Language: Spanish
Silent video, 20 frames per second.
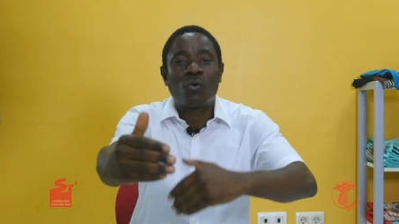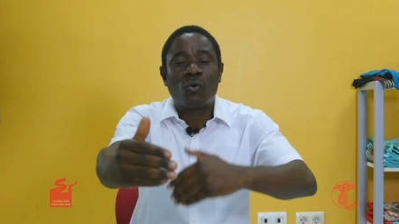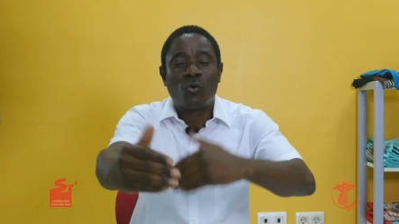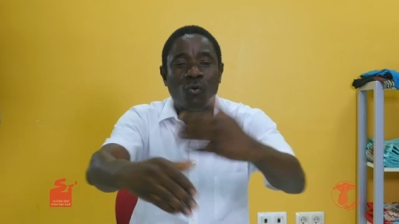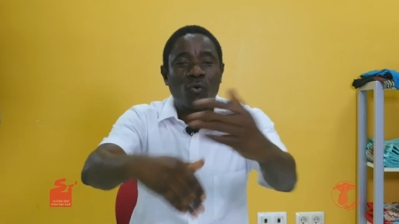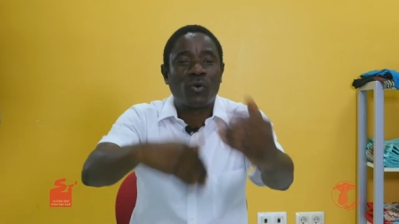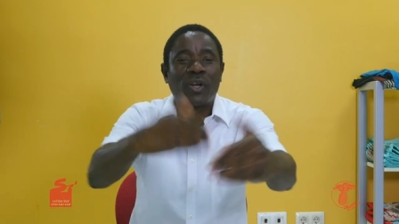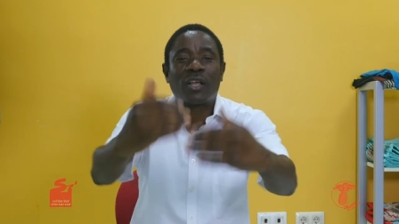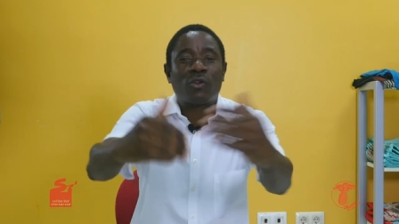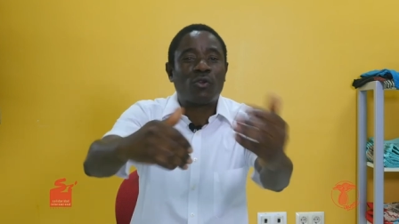
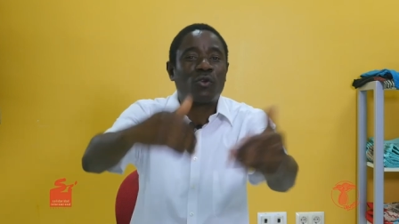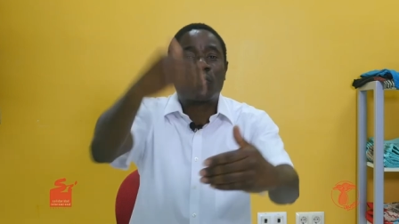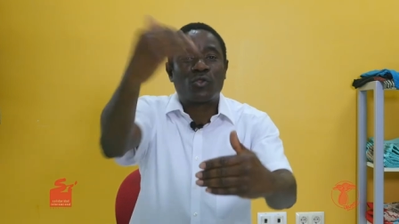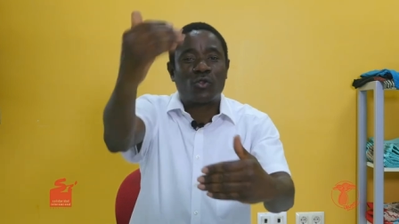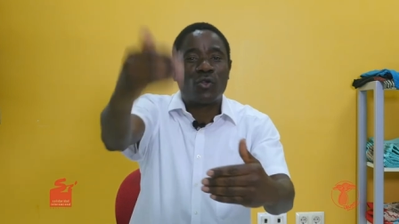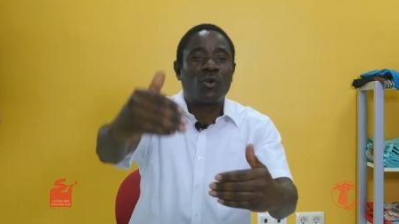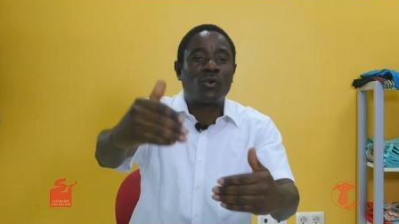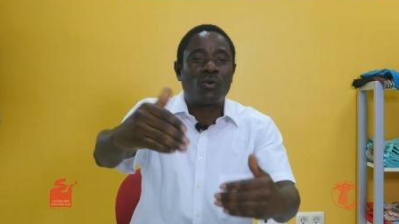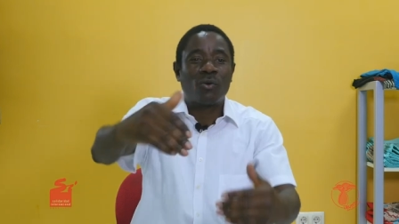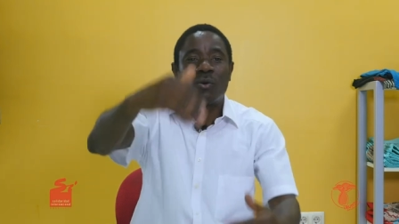corrieron
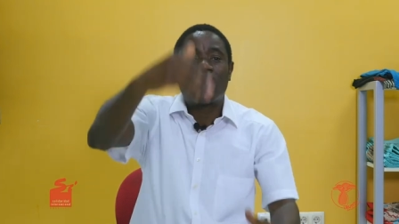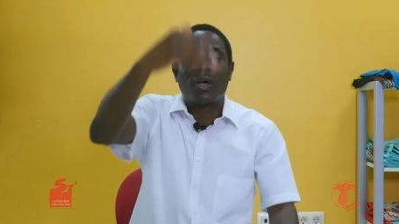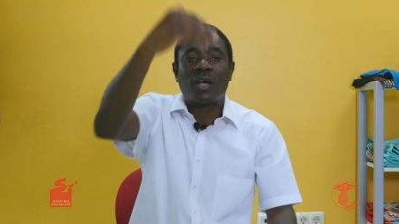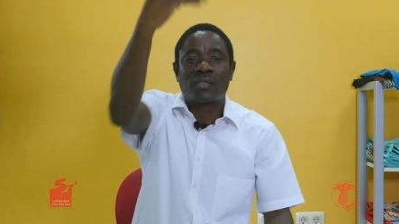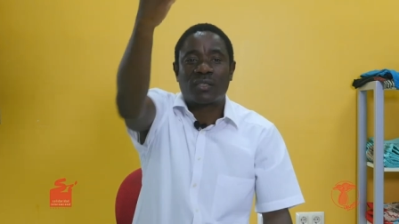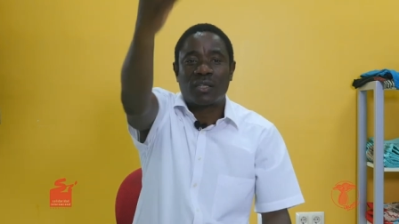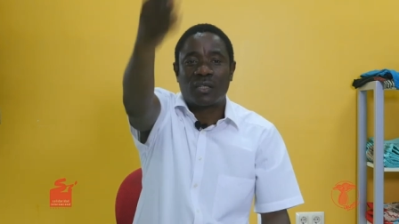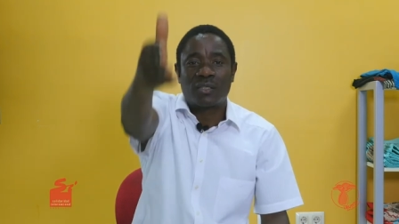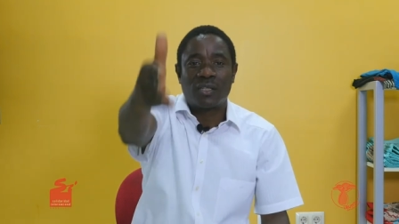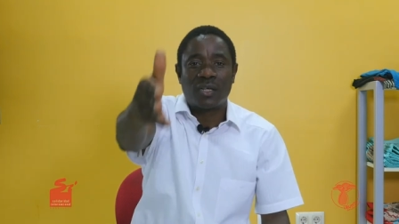todo
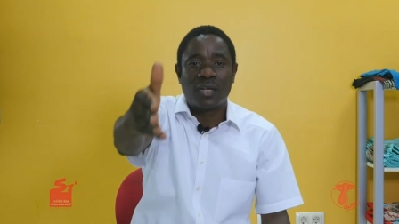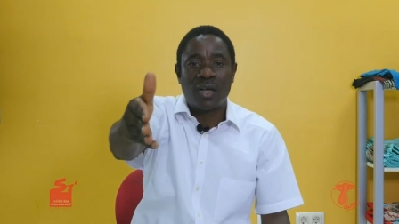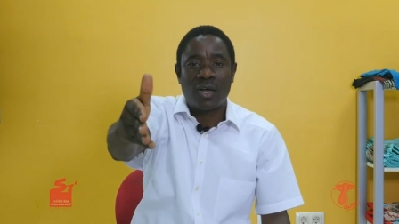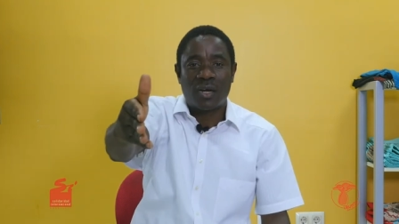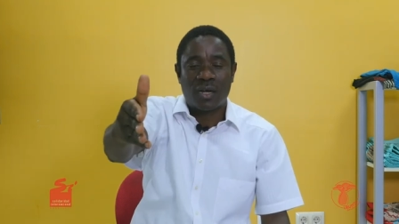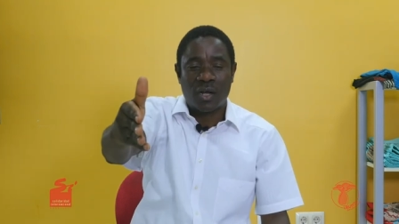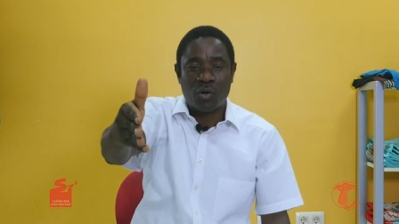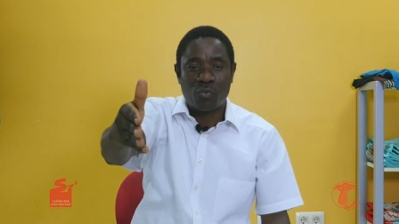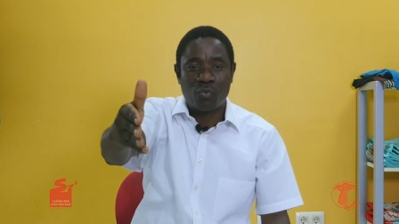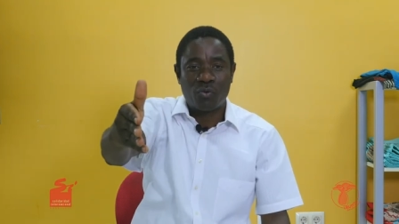hasta
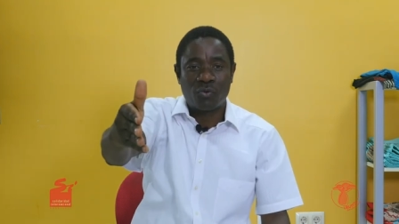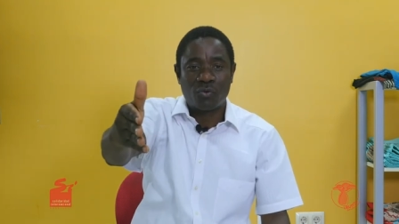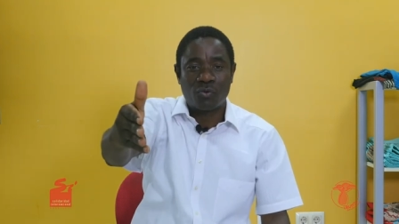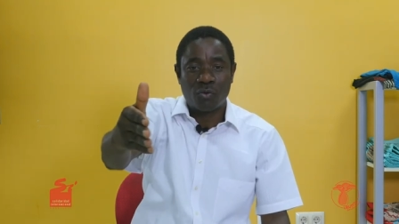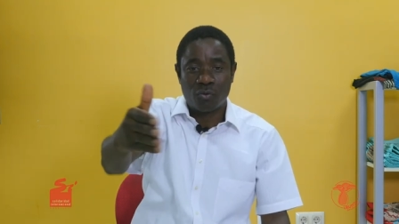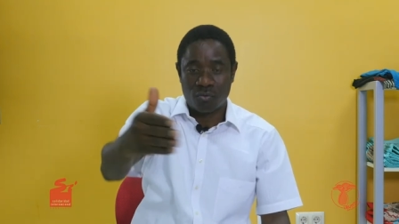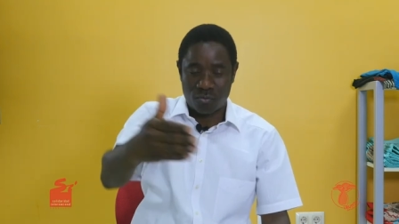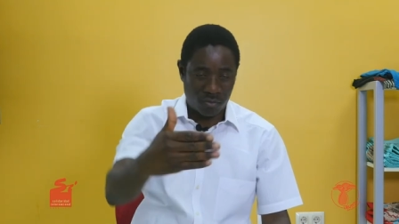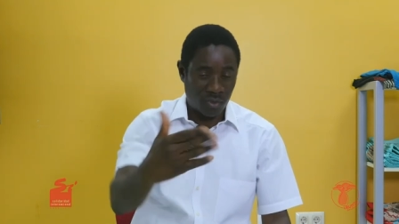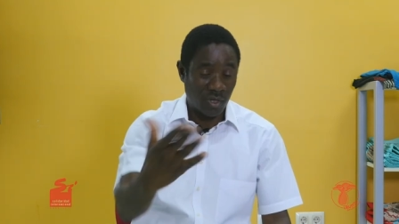llegar al
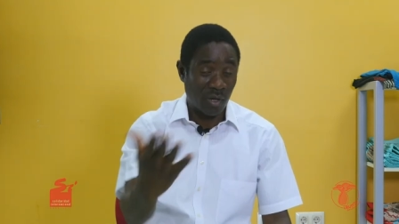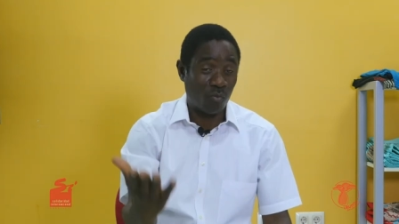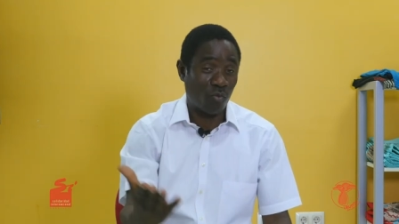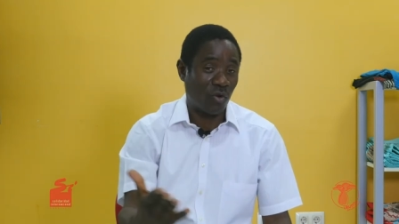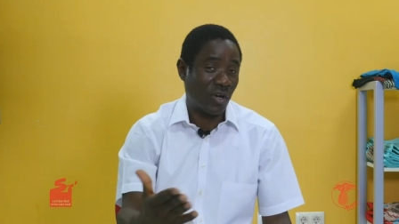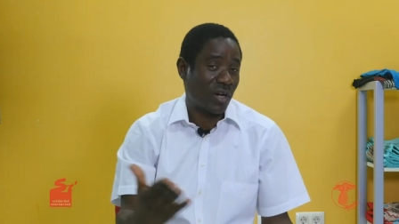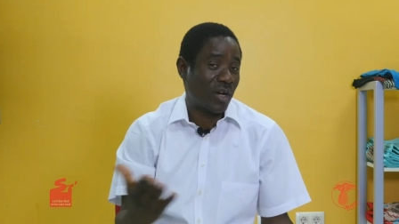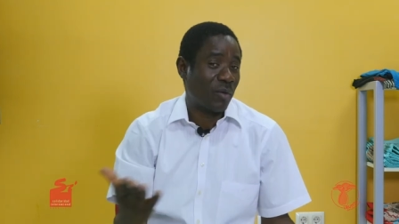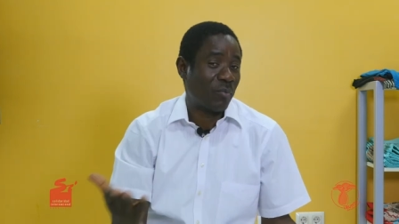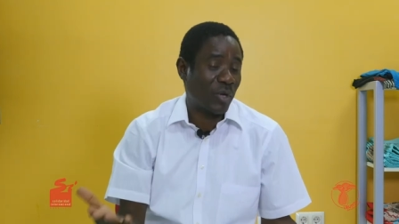punto. La
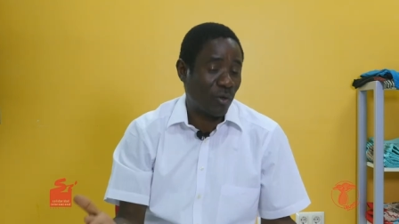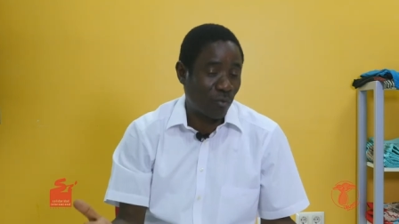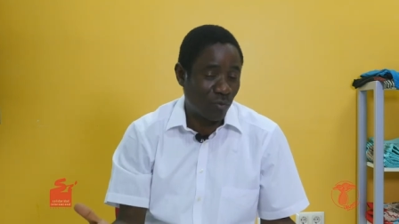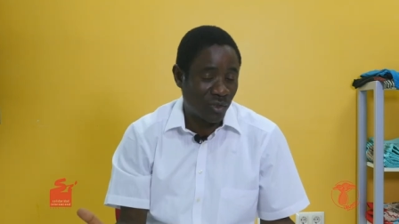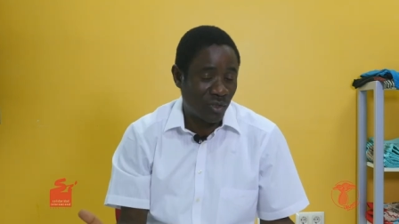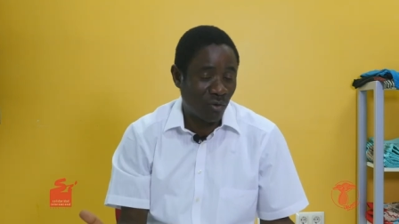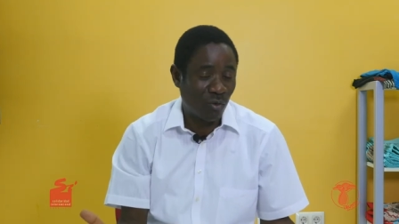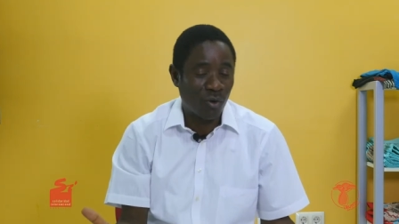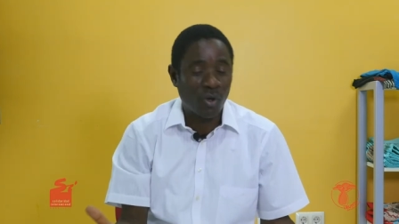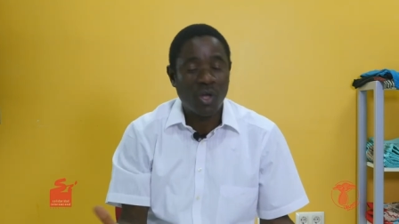mujer le
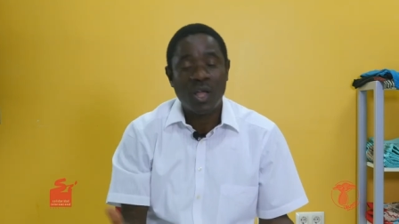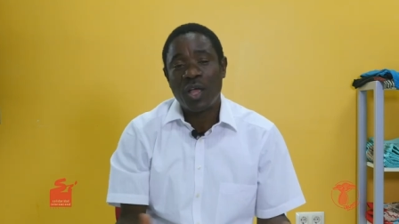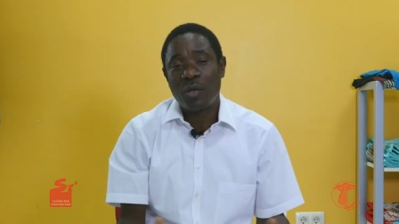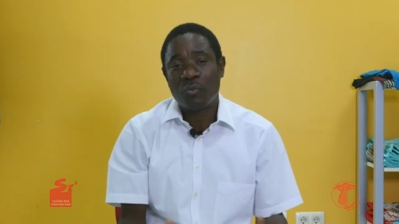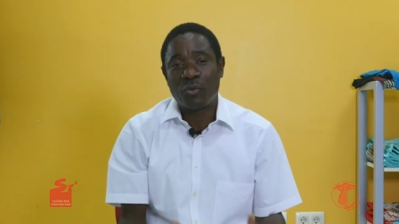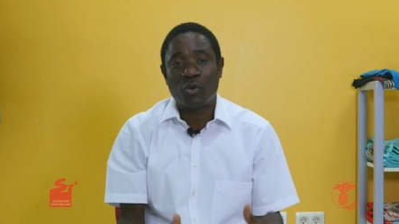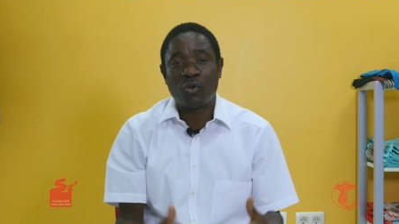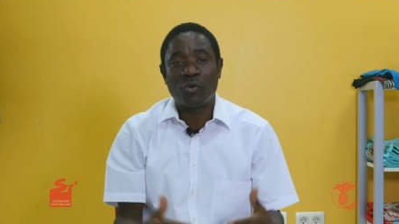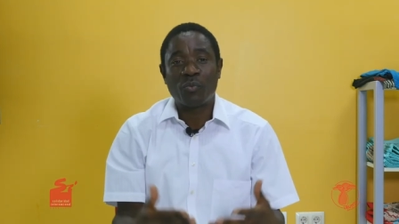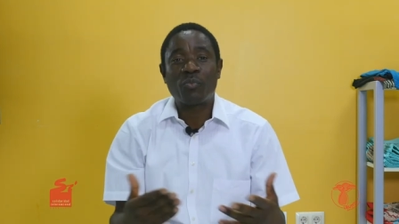preguntó, pero